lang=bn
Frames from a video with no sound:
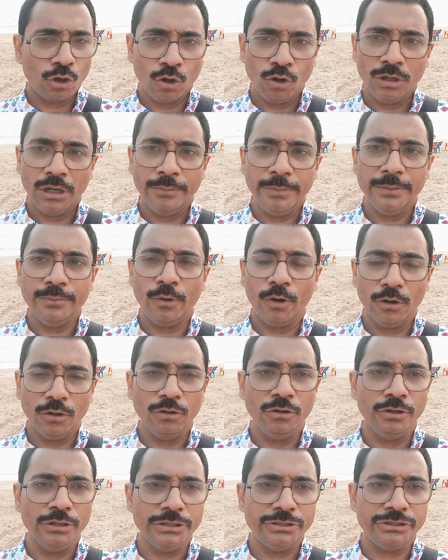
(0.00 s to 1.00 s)
যখন আমি বড়
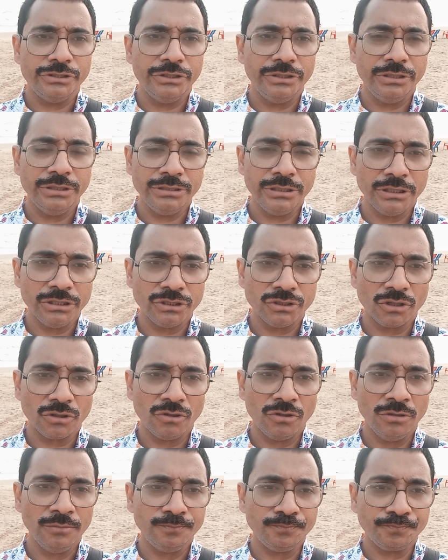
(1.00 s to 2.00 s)
হয়েছি নিজের
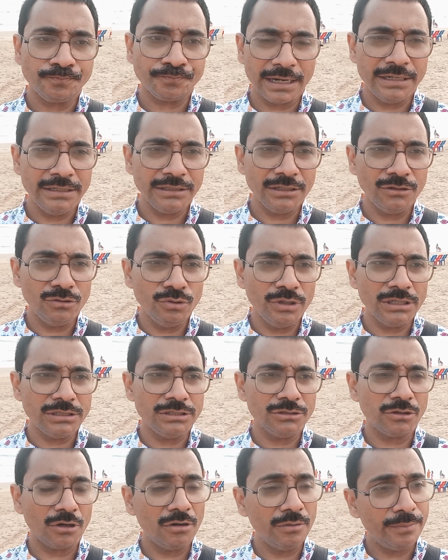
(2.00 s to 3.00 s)
যখন চাকরিতে
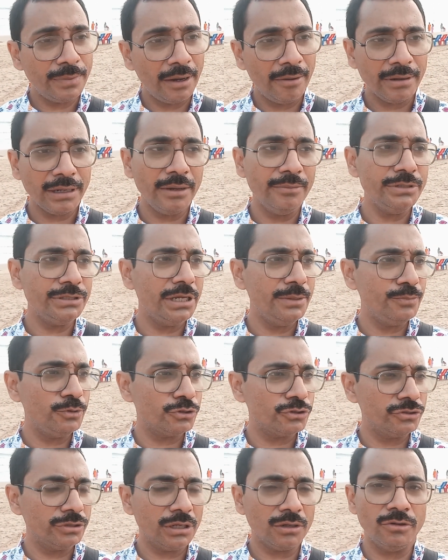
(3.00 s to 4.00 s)
ঢুকেছি তখন বাবাকে আমি সেই
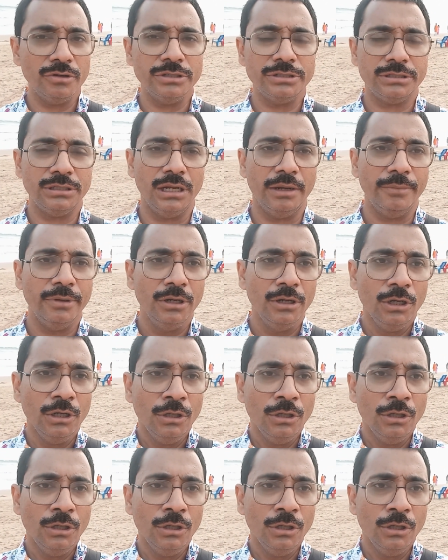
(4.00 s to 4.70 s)
প্রশ্নটা করেছিলাম